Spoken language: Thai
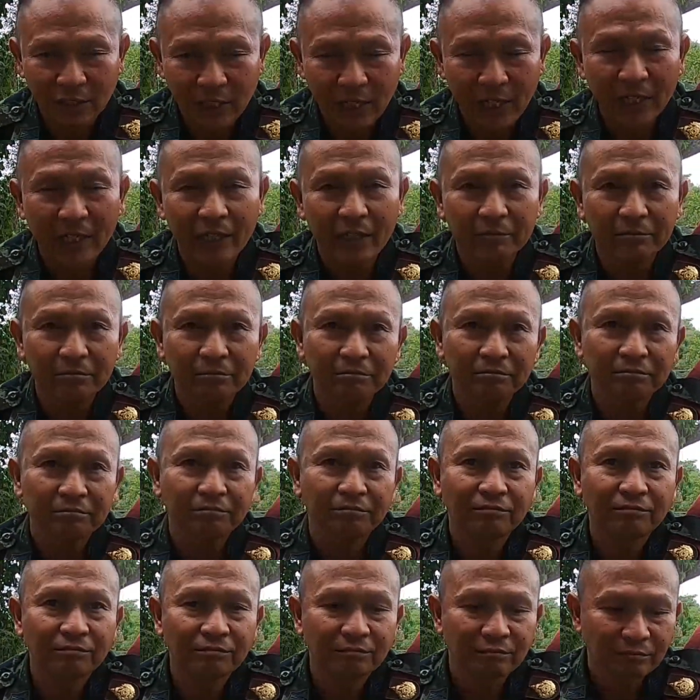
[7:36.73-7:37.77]
ใช่ครับ ไม่ได้
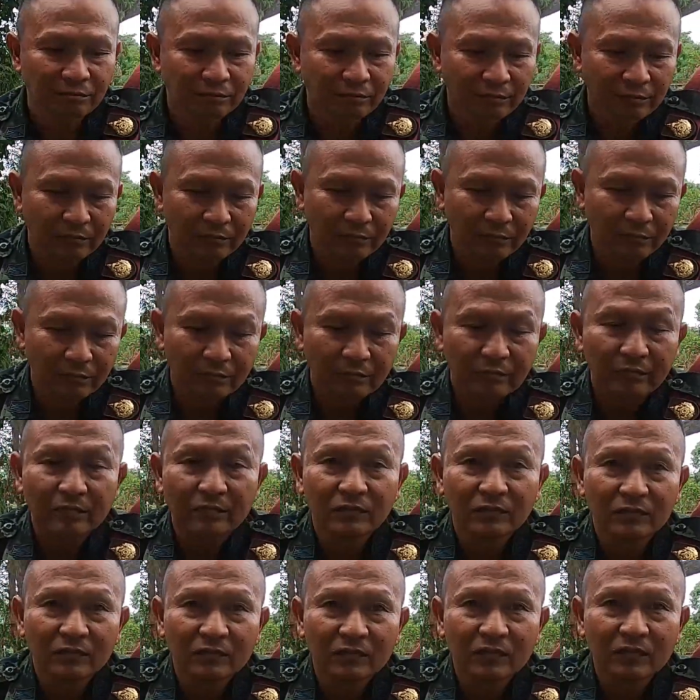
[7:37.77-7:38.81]
เพราะว่าพิษเข้าสู่
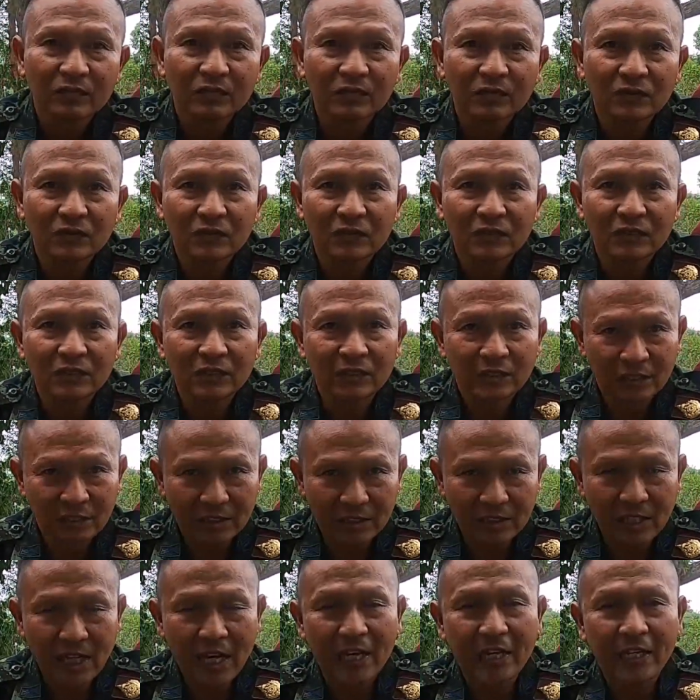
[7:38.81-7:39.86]
หัวใจอะไรแบบนั้น ไม่
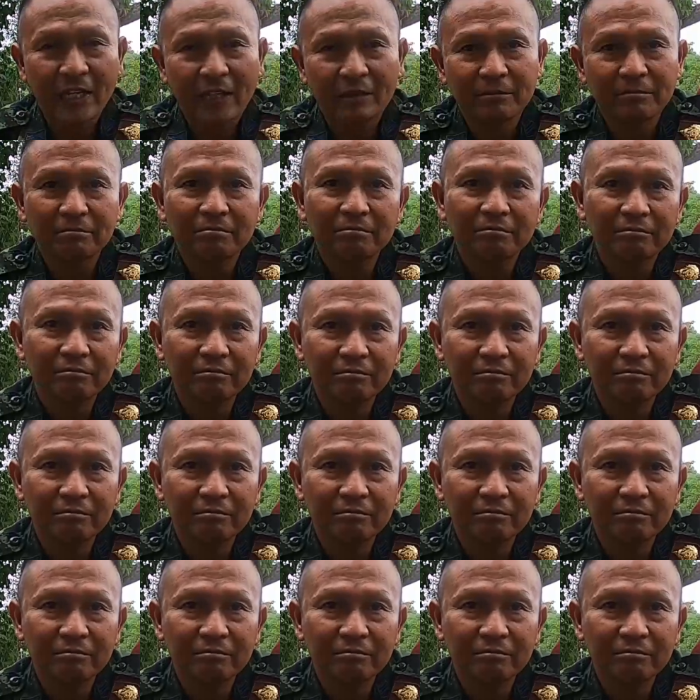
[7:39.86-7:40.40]
ใช่ใช่ครับ